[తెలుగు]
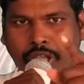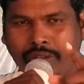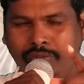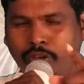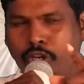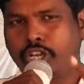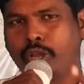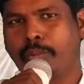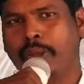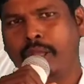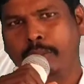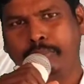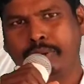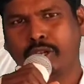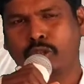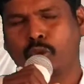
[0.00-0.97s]
దేవునికి
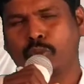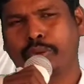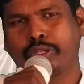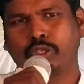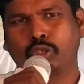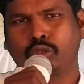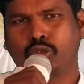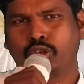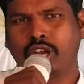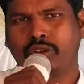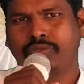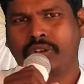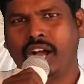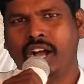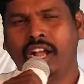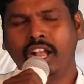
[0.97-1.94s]
భయపడుతూ
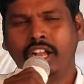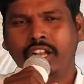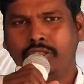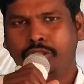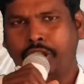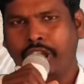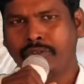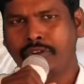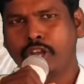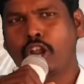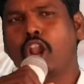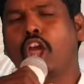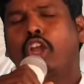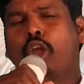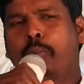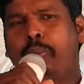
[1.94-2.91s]
బ్రతుకుతున్నావా దేవునికి
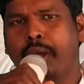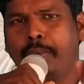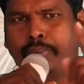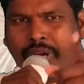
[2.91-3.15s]
లొంగిపోయి